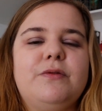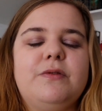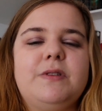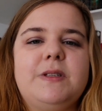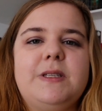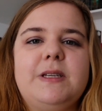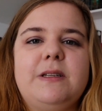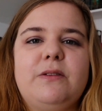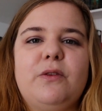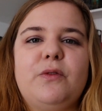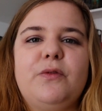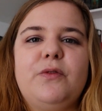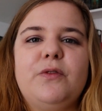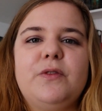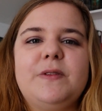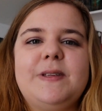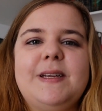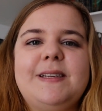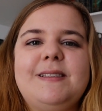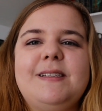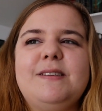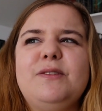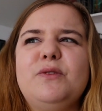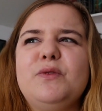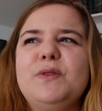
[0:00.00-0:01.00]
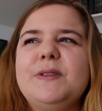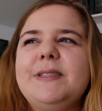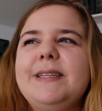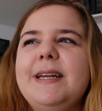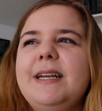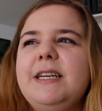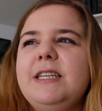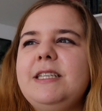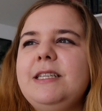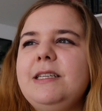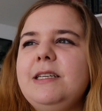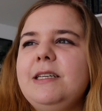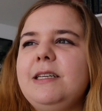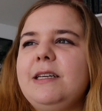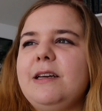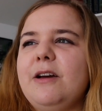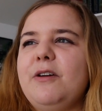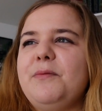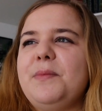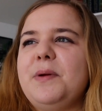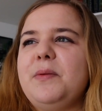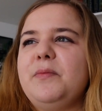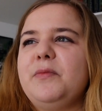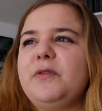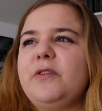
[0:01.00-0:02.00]
cette enfance assez nostalgique et
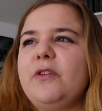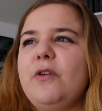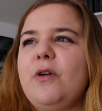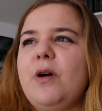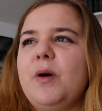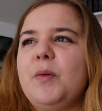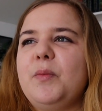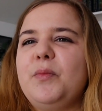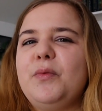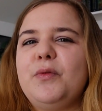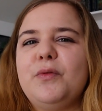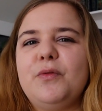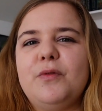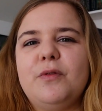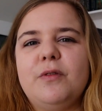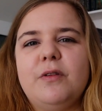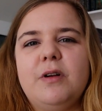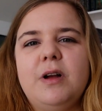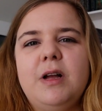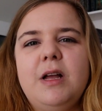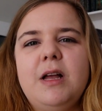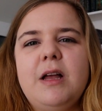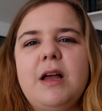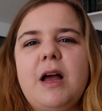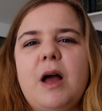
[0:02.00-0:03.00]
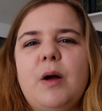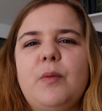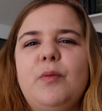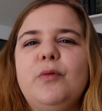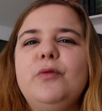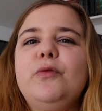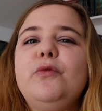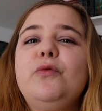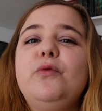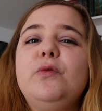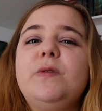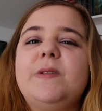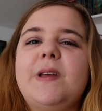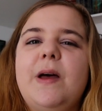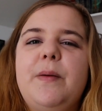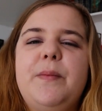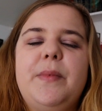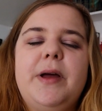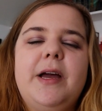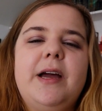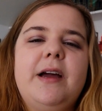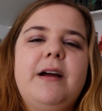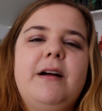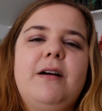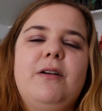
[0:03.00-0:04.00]
en même temps un peu un peu douce
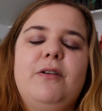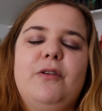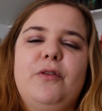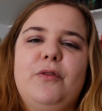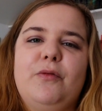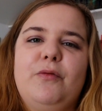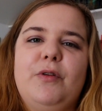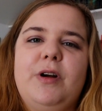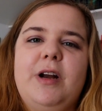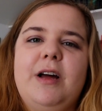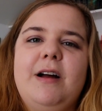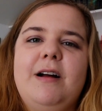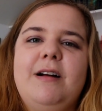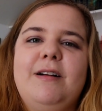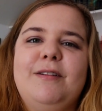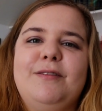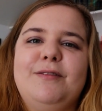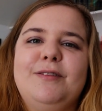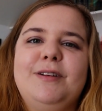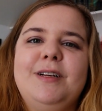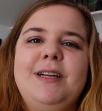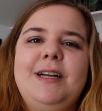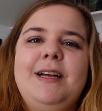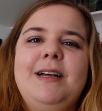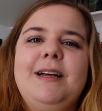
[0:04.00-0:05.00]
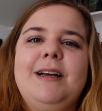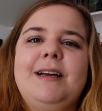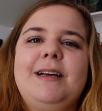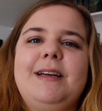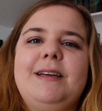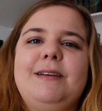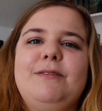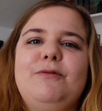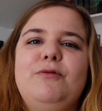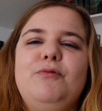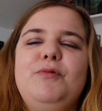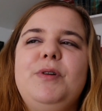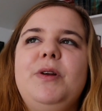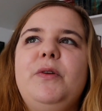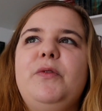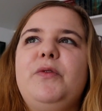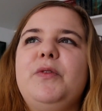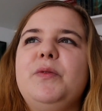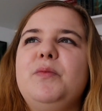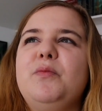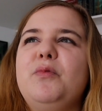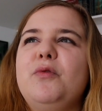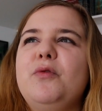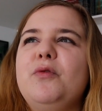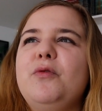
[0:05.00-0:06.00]
amère voilà où il
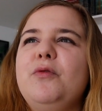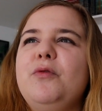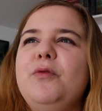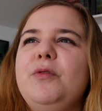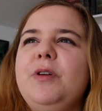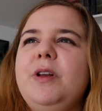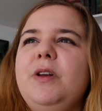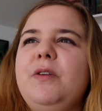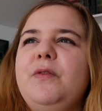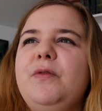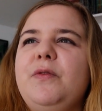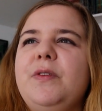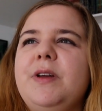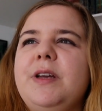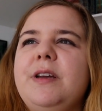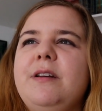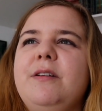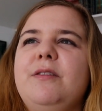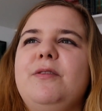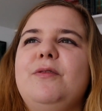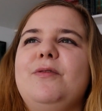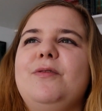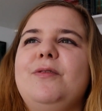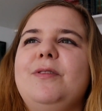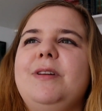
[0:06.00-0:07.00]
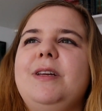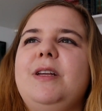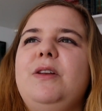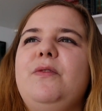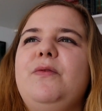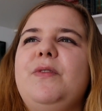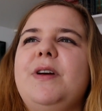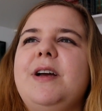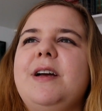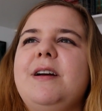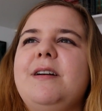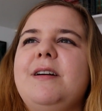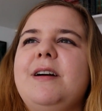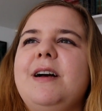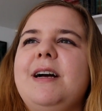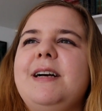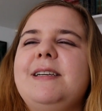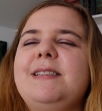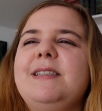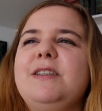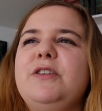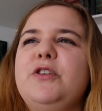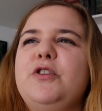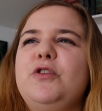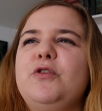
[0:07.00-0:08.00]
fait beau, où il fait, euh, il fait
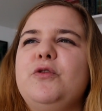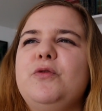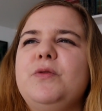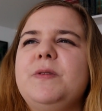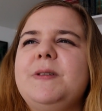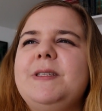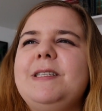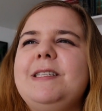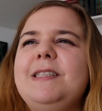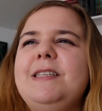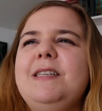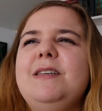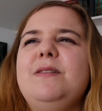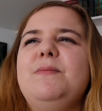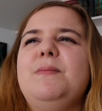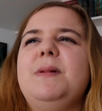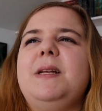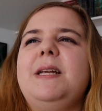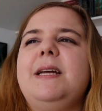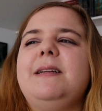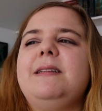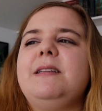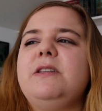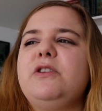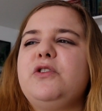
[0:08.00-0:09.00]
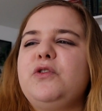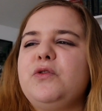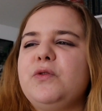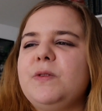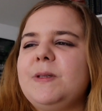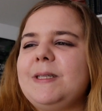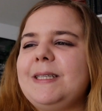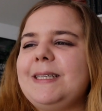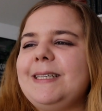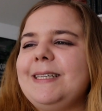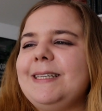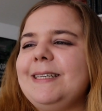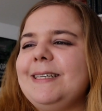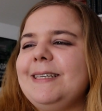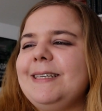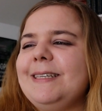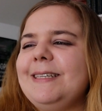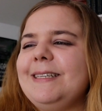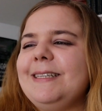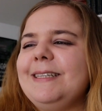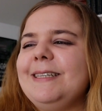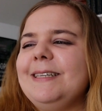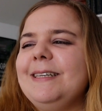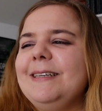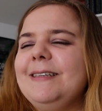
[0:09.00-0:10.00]
assez chaud aussi, mais il y a des choses qui,
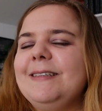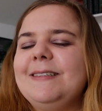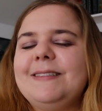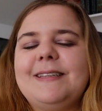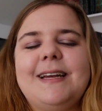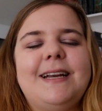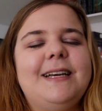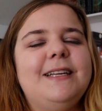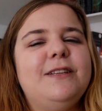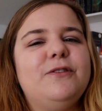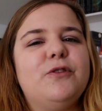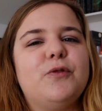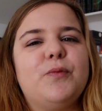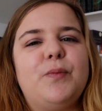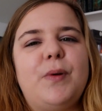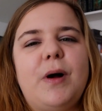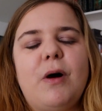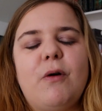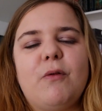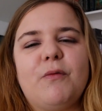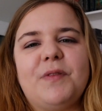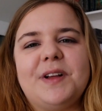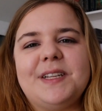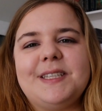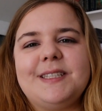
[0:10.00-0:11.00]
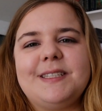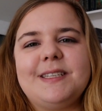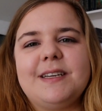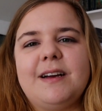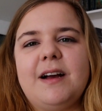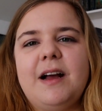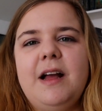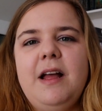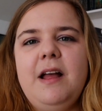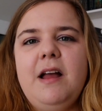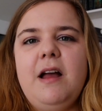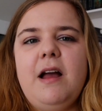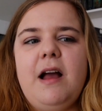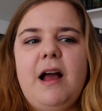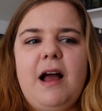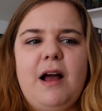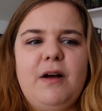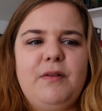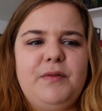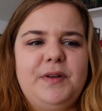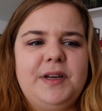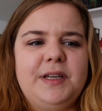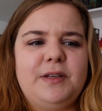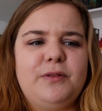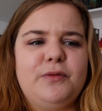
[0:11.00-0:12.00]
qui s'alignent pas, on va dire,
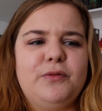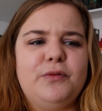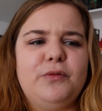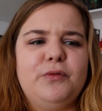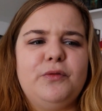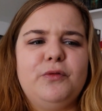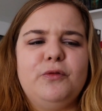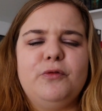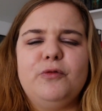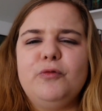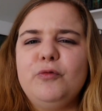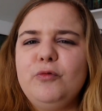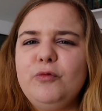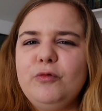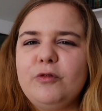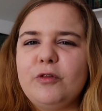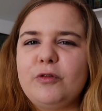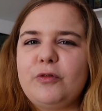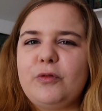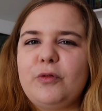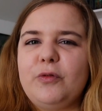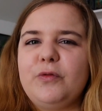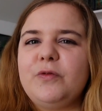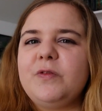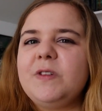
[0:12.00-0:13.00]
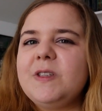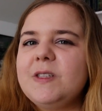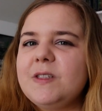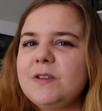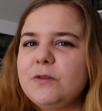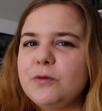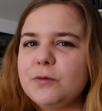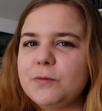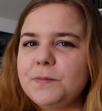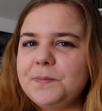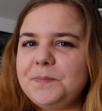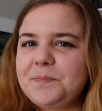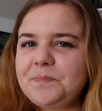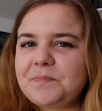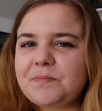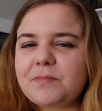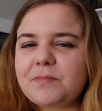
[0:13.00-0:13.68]
avec euh, nous, notre vision.